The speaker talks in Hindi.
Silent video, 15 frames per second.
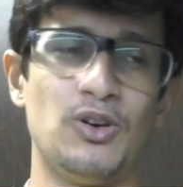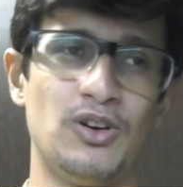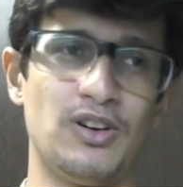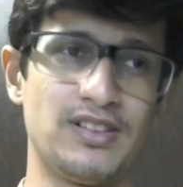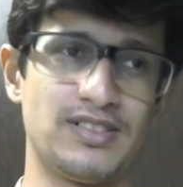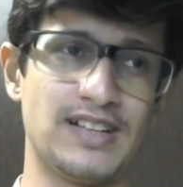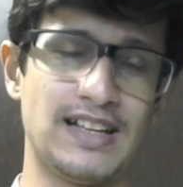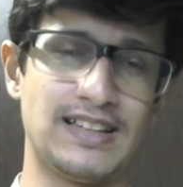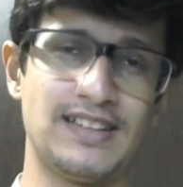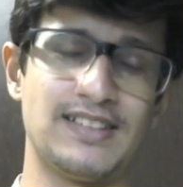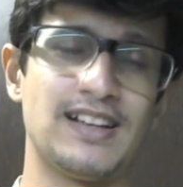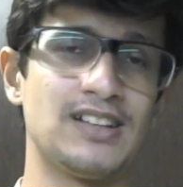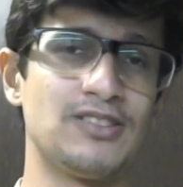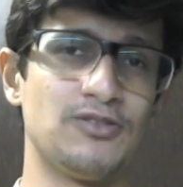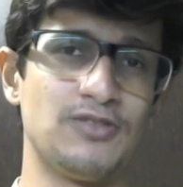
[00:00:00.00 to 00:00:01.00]
और साथ ही
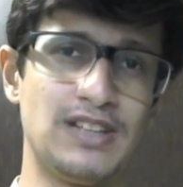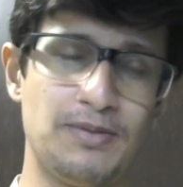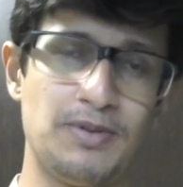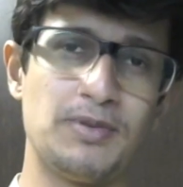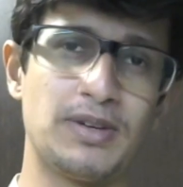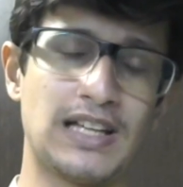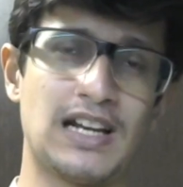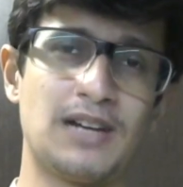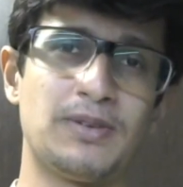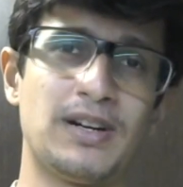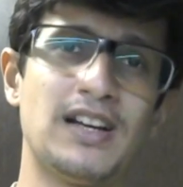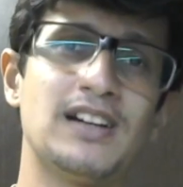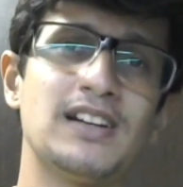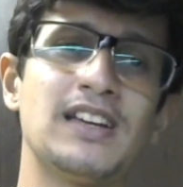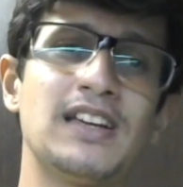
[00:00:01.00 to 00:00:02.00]
साथ ये भी बताना
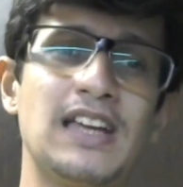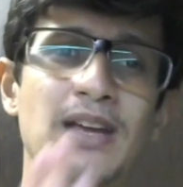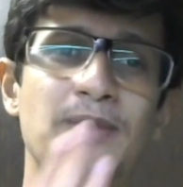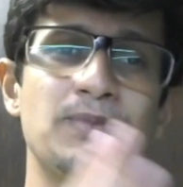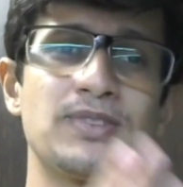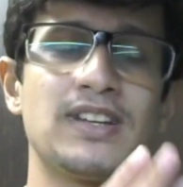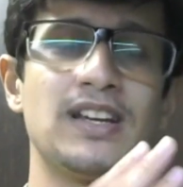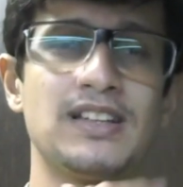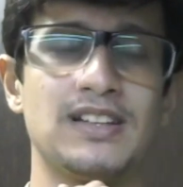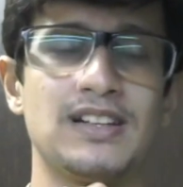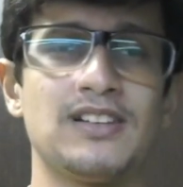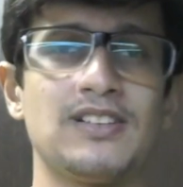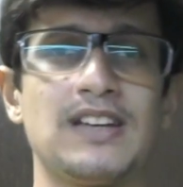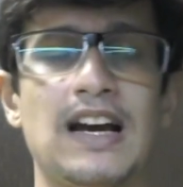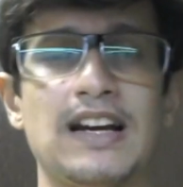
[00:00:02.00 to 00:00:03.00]
पड़ेगा कि गेम्स के अंदर
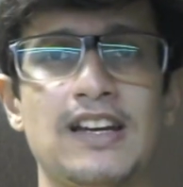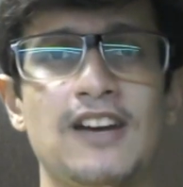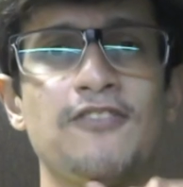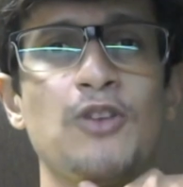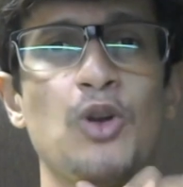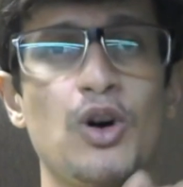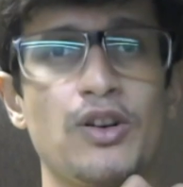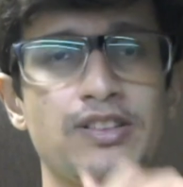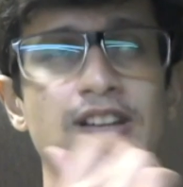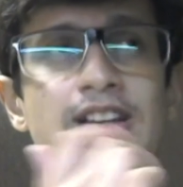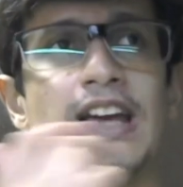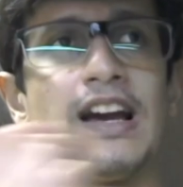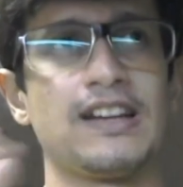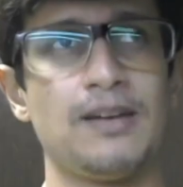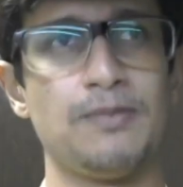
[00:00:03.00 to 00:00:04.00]
क्या क्या फ्लॉज है
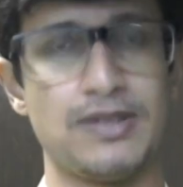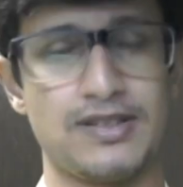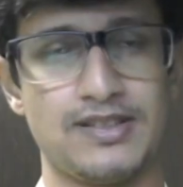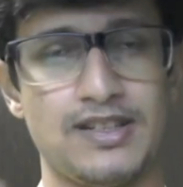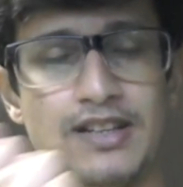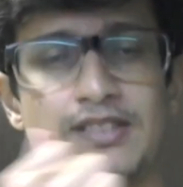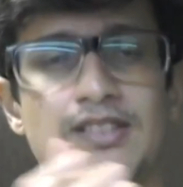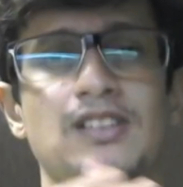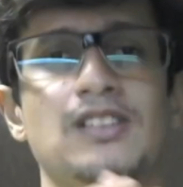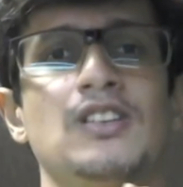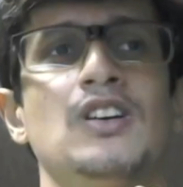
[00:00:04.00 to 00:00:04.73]
क्या क्या मिस्टेक्स है